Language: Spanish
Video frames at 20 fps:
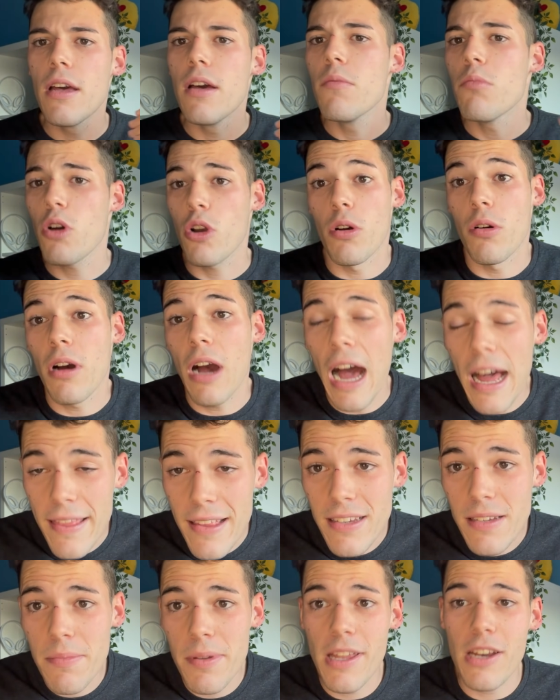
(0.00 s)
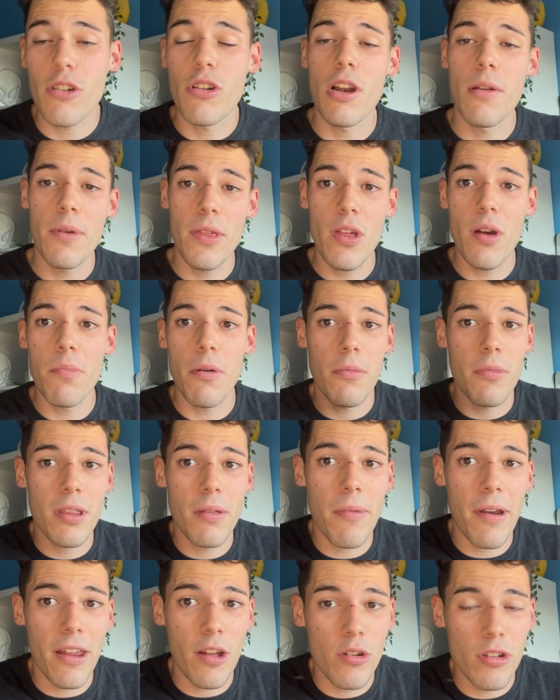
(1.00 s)
Bueno, antes de empezar con el vídeo,
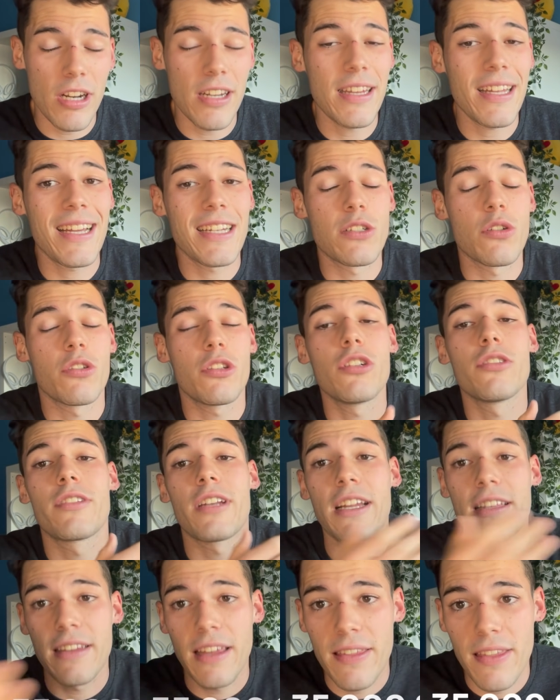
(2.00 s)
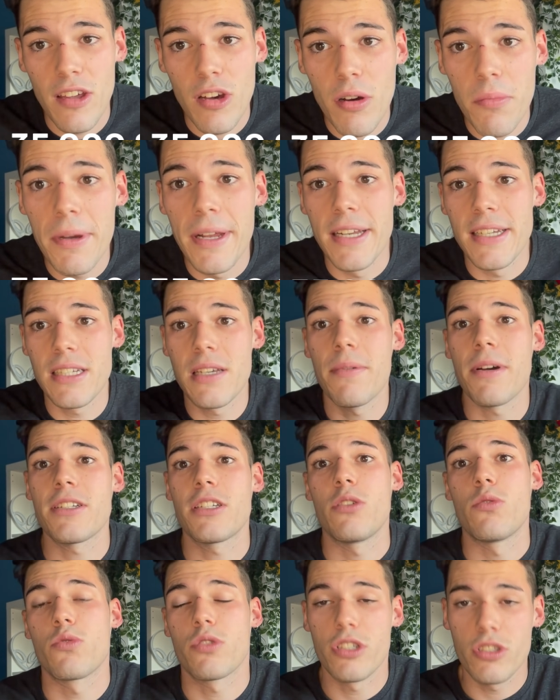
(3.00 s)
permíteme recordarte que sorteo 35.000 Shiba
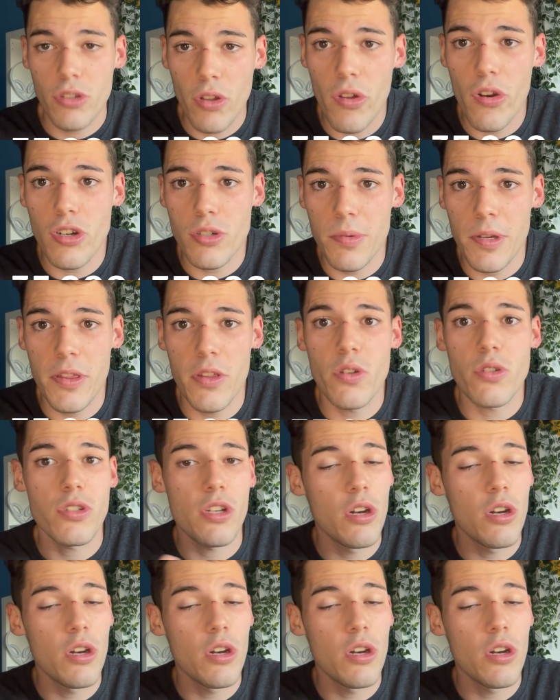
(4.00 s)
Sinus en todos los vídeos.